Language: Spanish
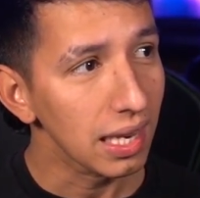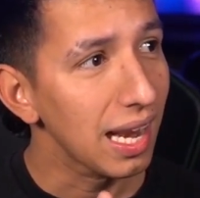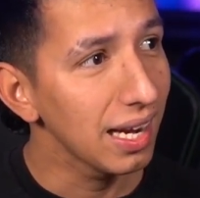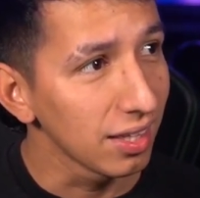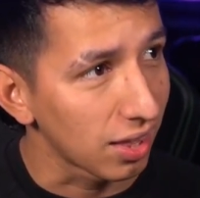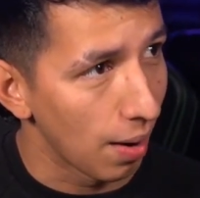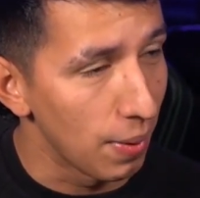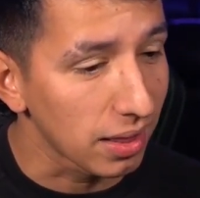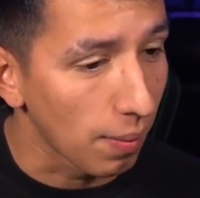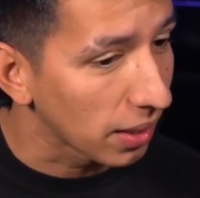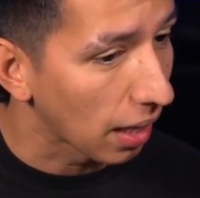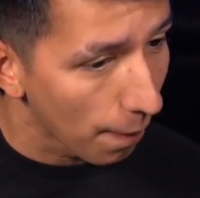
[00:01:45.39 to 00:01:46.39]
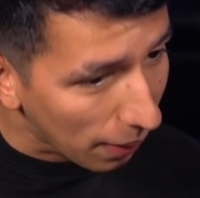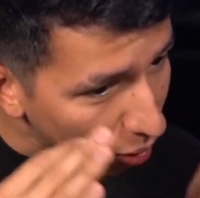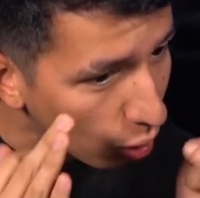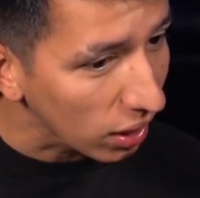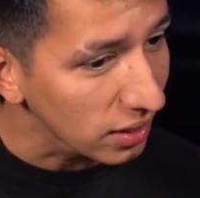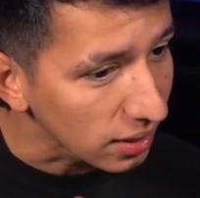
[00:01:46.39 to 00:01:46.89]
Literalmente a mí también me
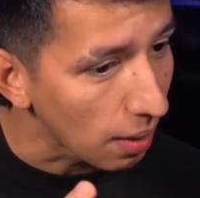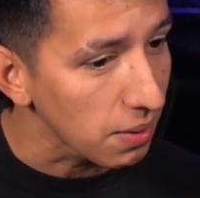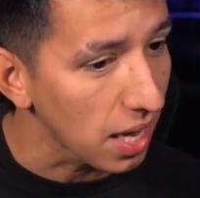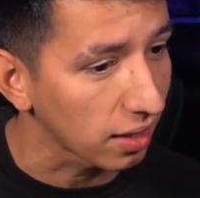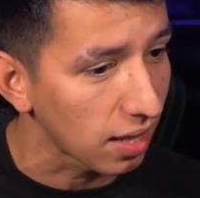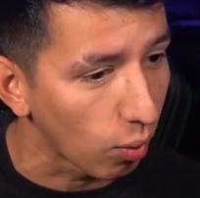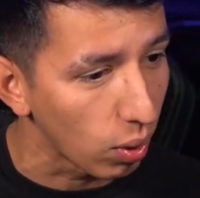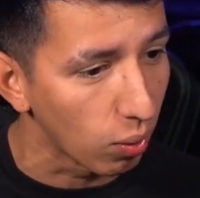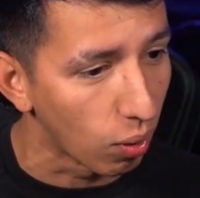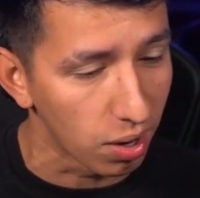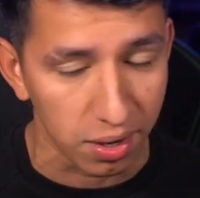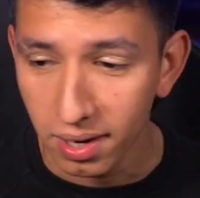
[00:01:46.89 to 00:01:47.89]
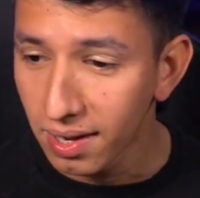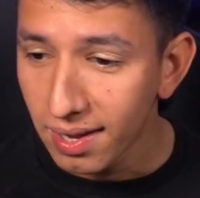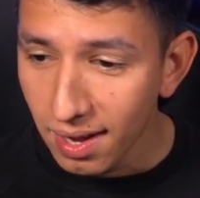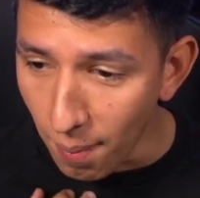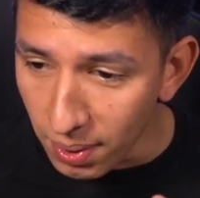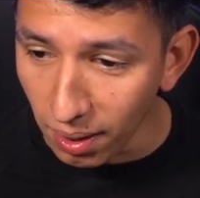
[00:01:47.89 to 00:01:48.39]
dio risa esa mierda, huevón.
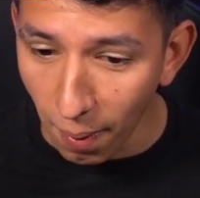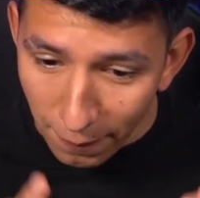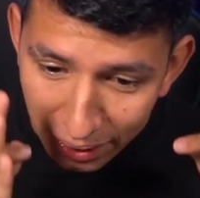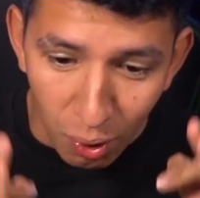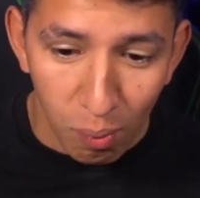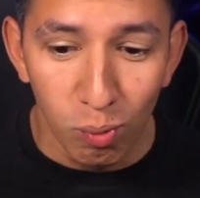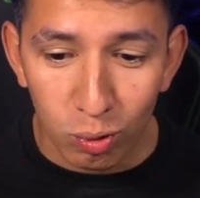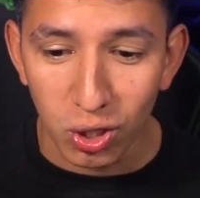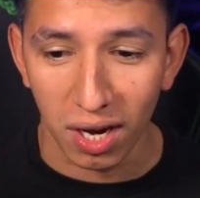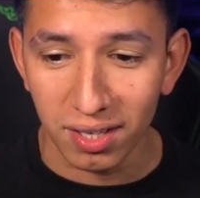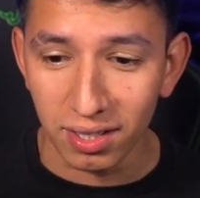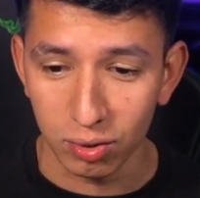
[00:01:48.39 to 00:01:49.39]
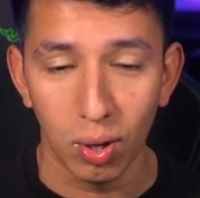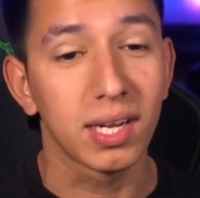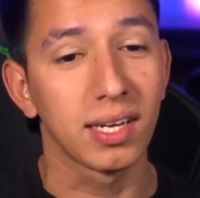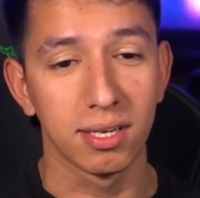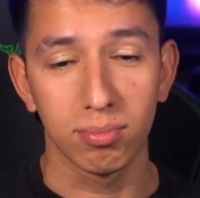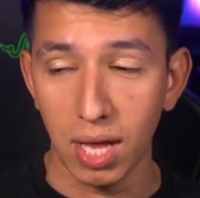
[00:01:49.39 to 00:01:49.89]
A mí también me dio mucha risa eso. Hay
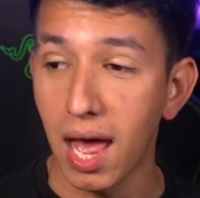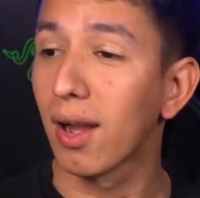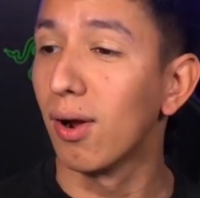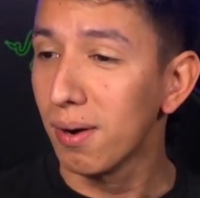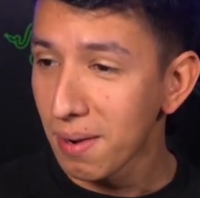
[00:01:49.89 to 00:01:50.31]
que aceptarlo.